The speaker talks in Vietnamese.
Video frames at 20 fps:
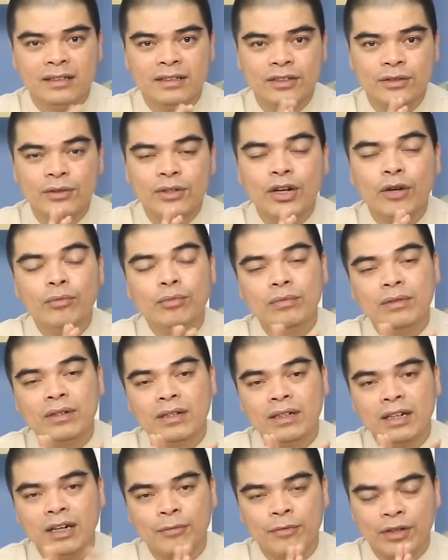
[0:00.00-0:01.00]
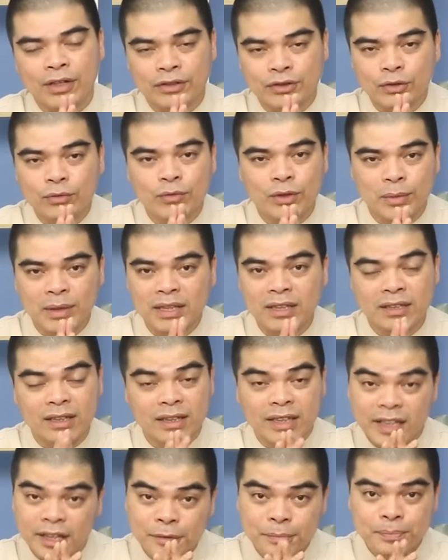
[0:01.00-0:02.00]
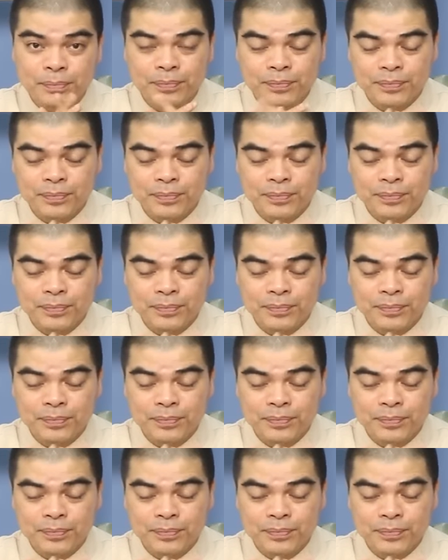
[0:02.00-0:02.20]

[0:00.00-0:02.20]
chứ cũng không lập vào chung vào ban thờ gia tiên.